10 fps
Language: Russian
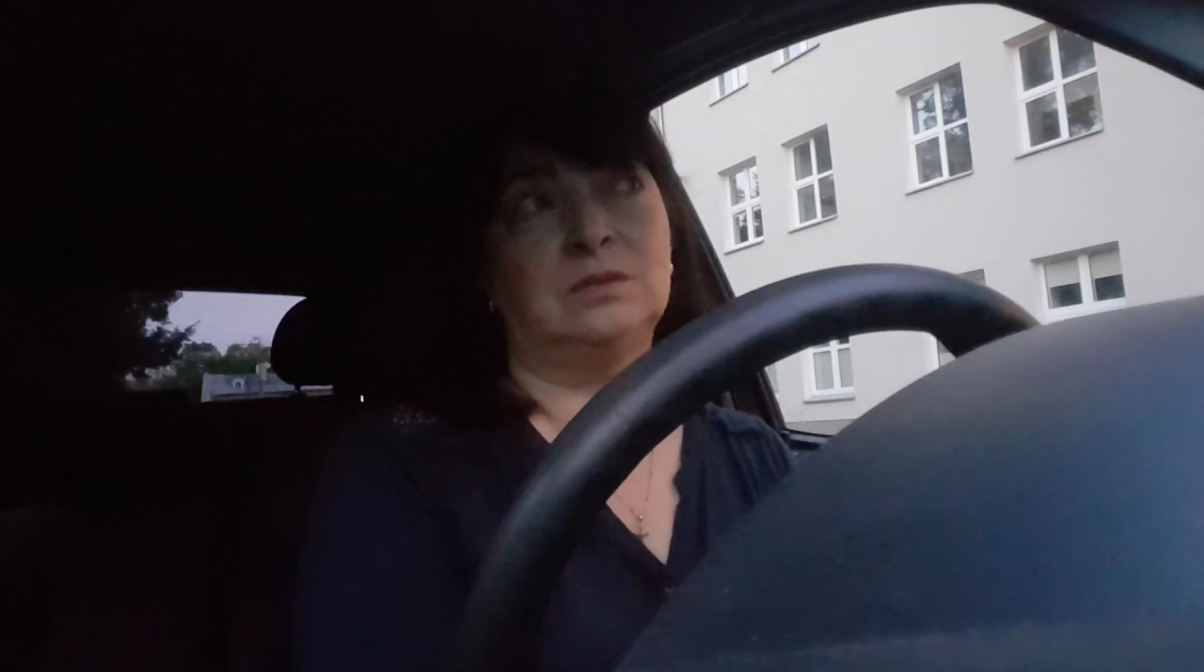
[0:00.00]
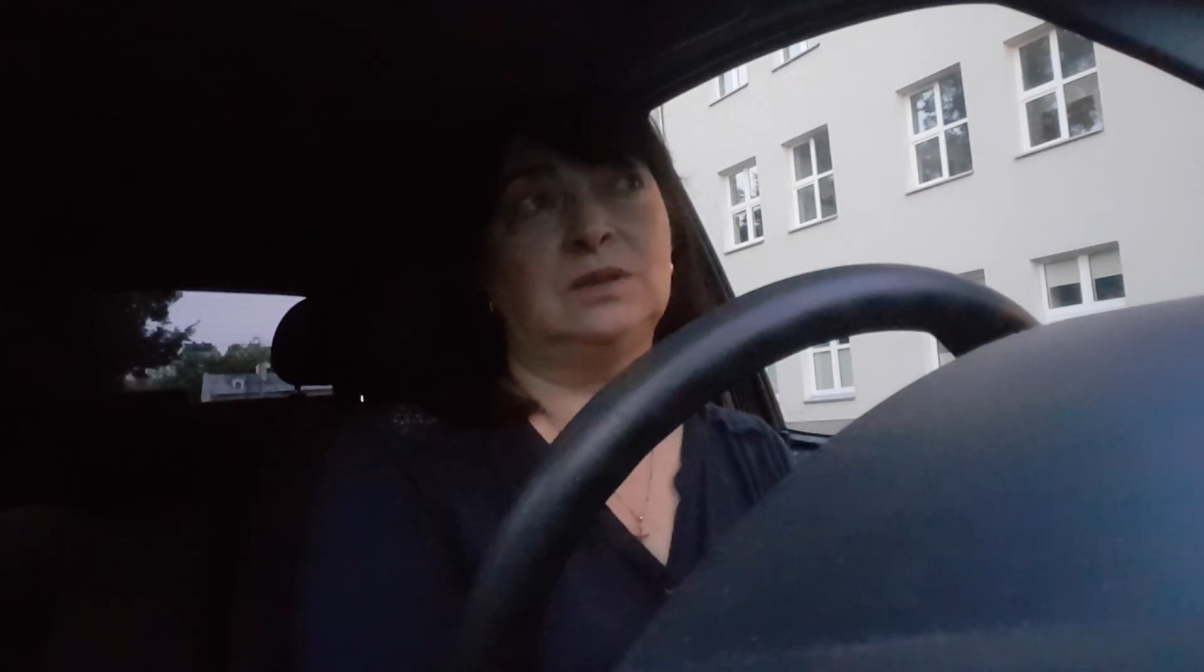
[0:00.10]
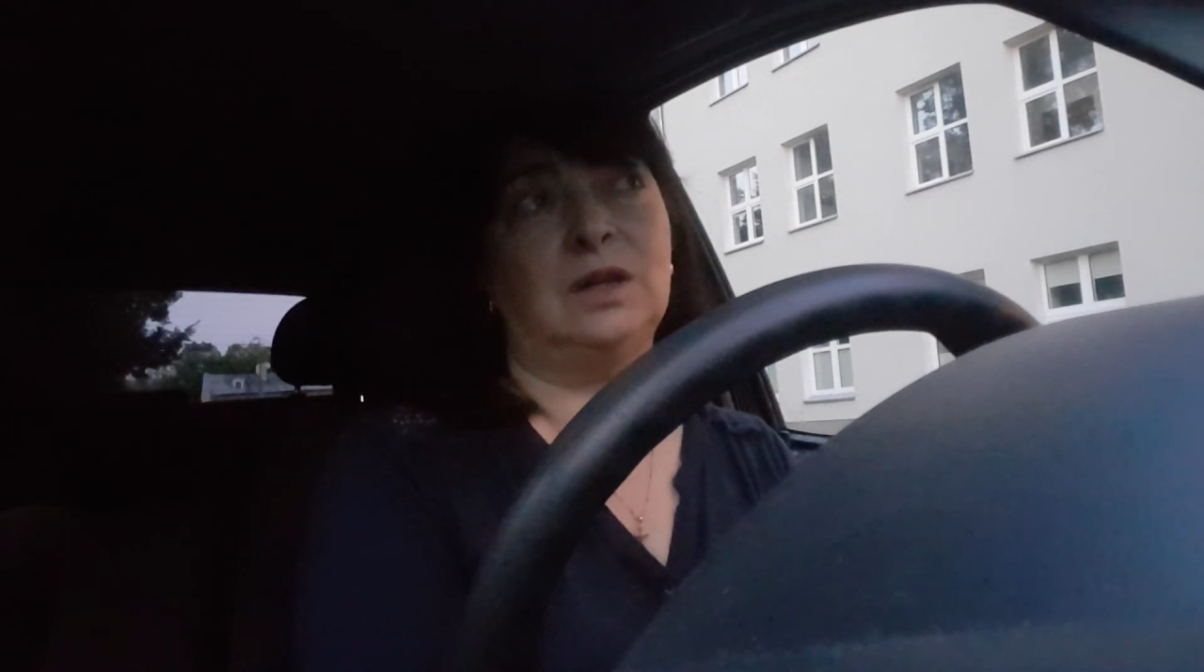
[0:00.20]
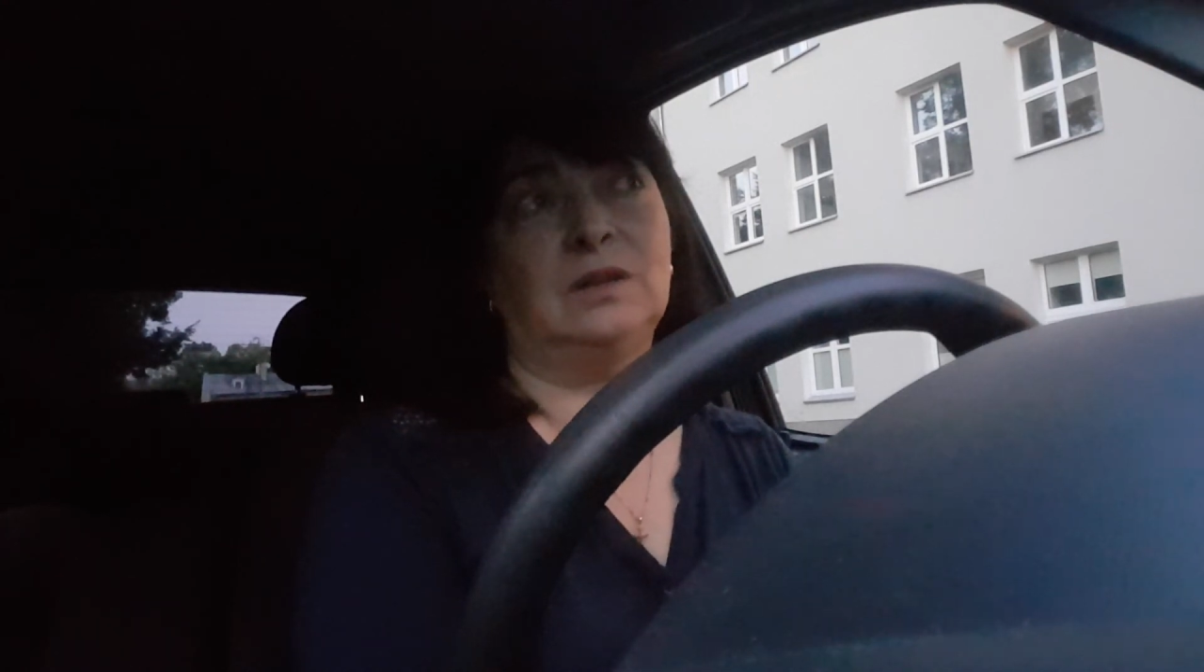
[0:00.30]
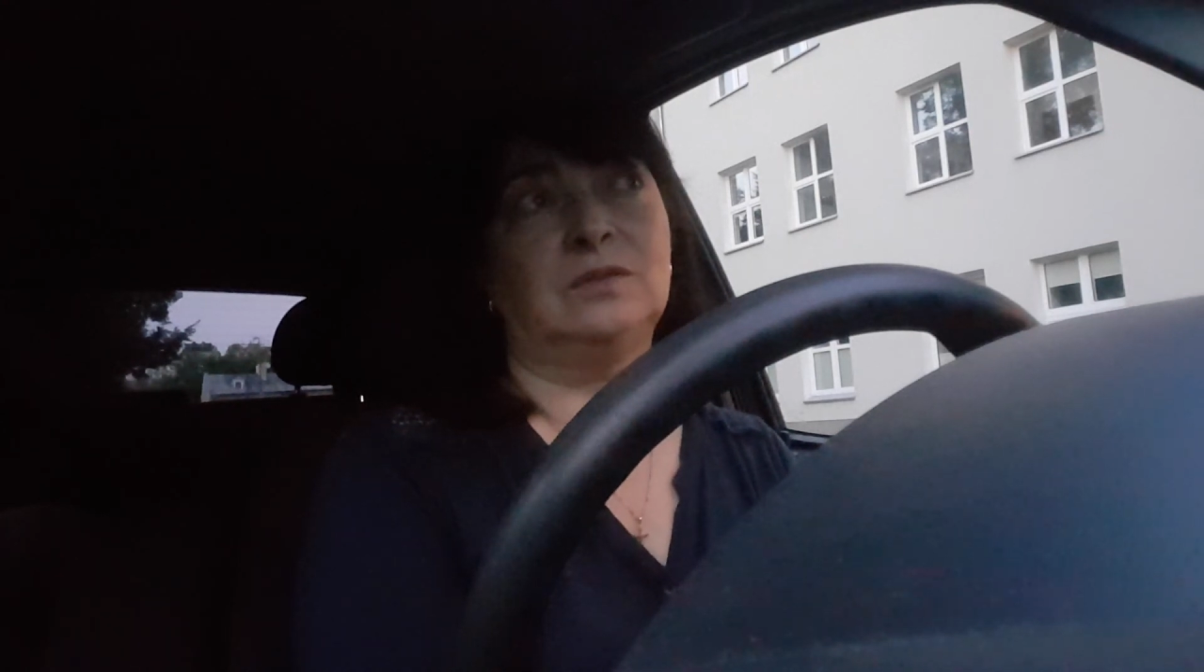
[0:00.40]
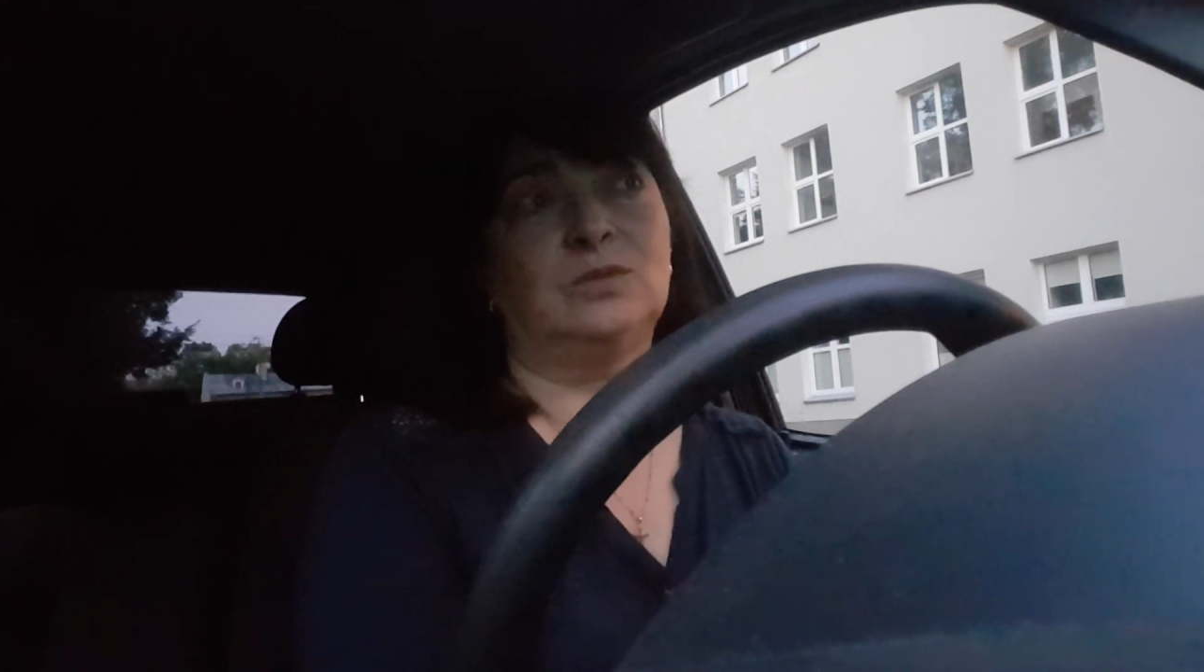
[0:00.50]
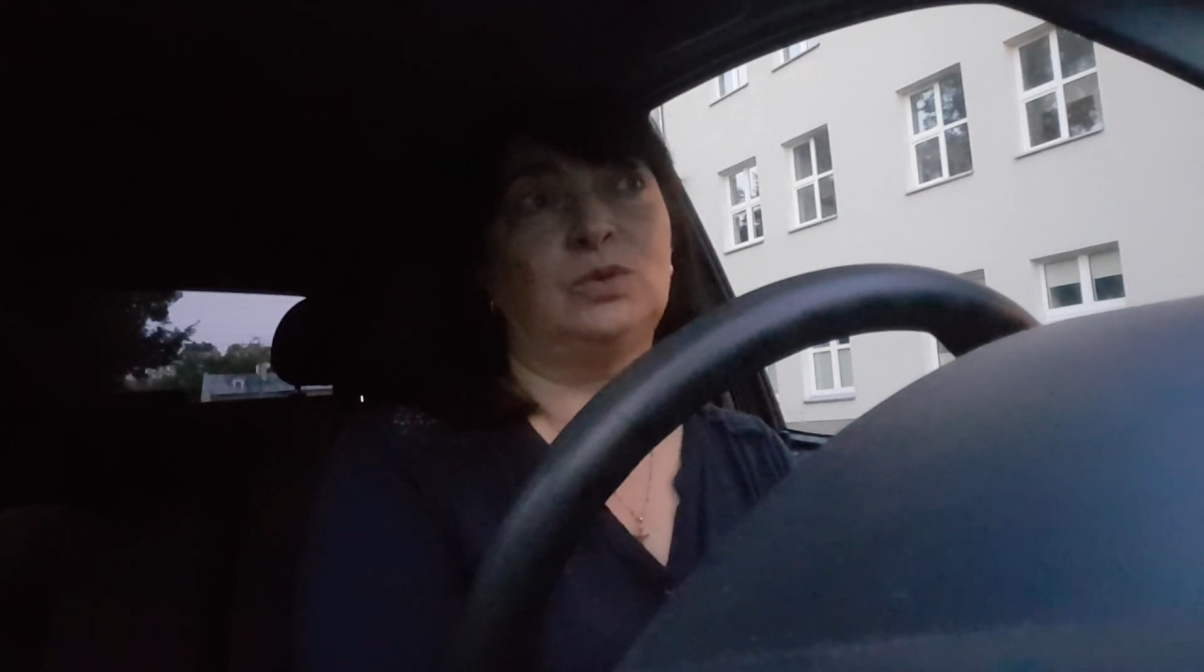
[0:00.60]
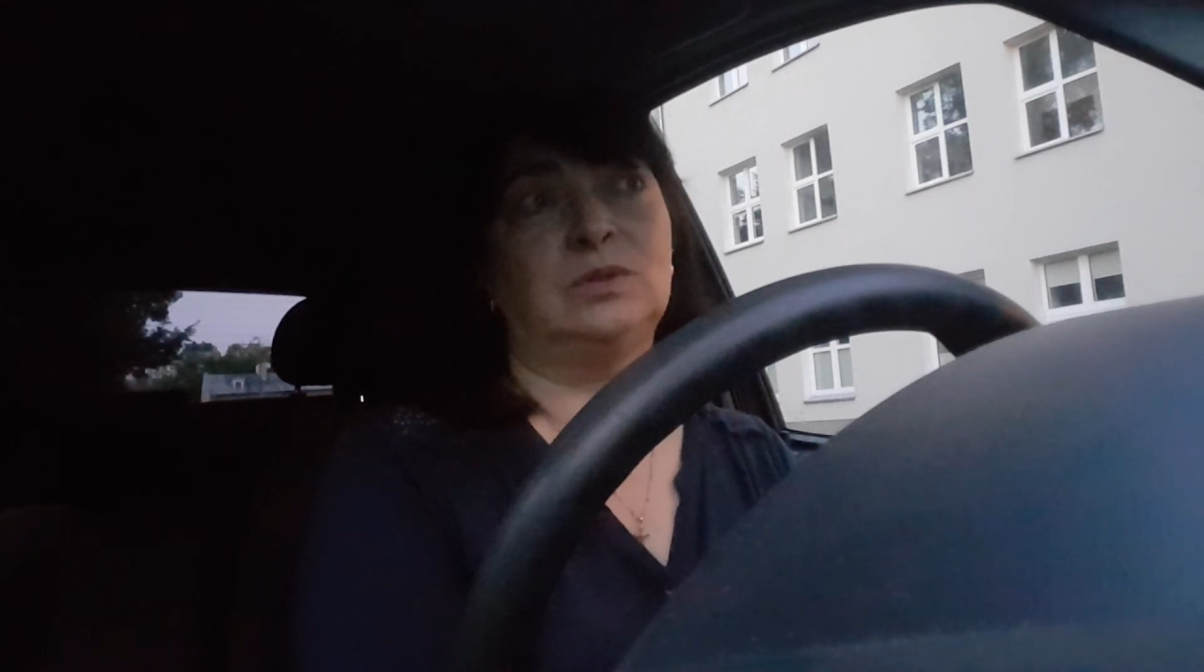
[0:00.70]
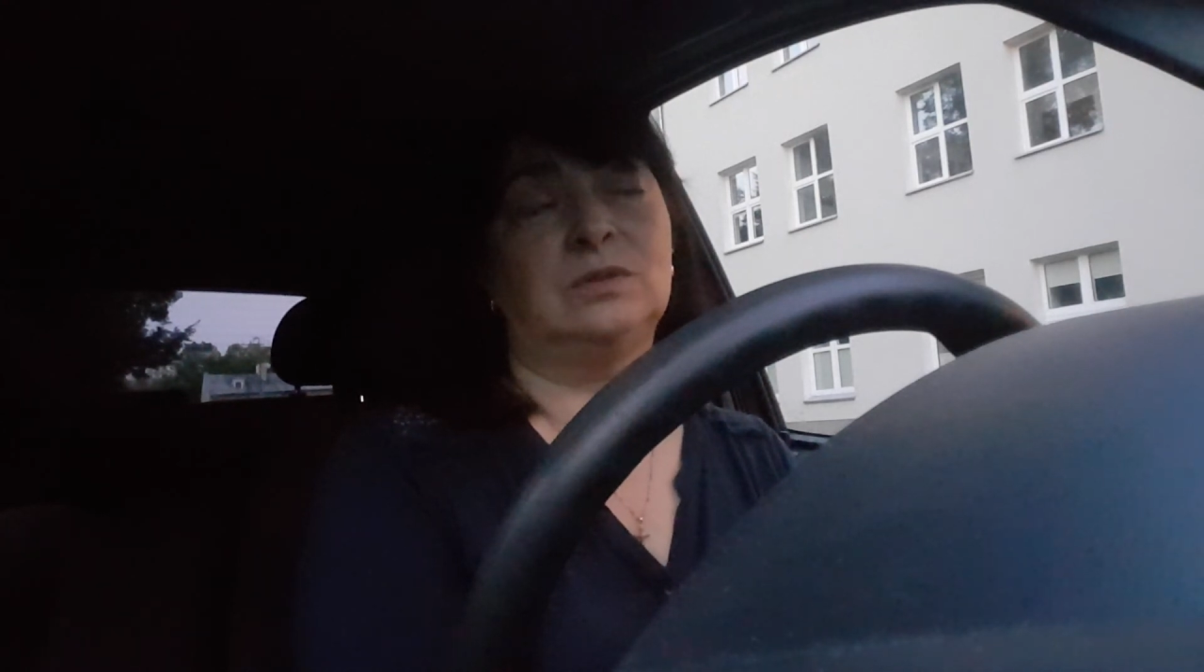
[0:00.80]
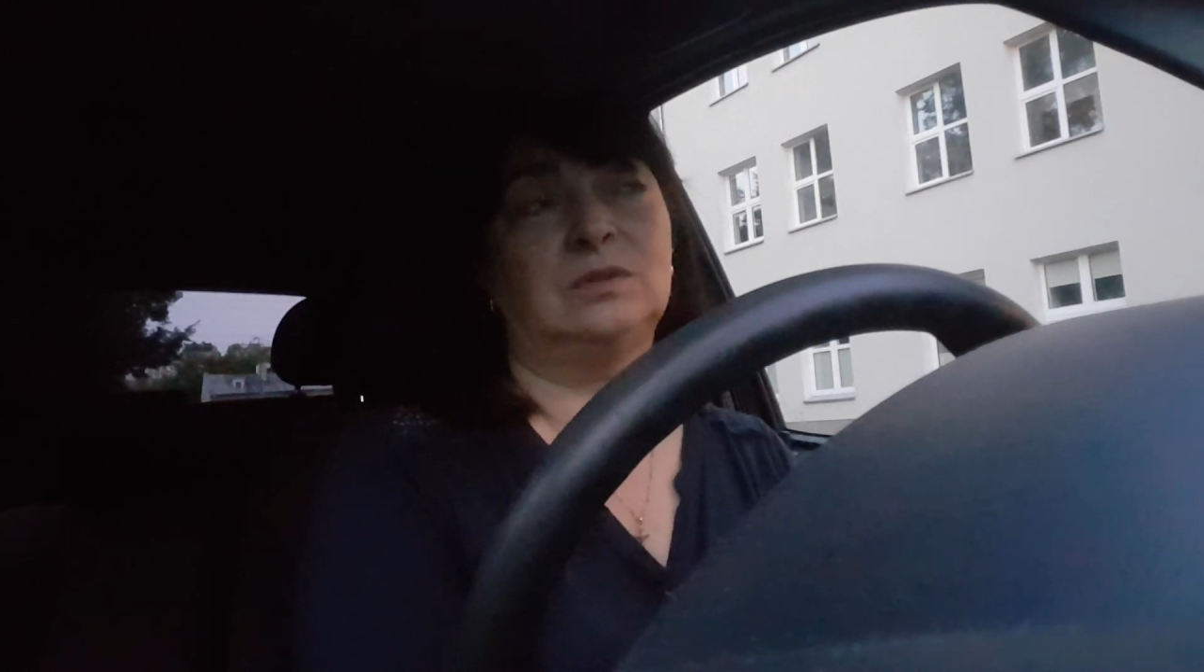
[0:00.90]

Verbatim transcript: да, вот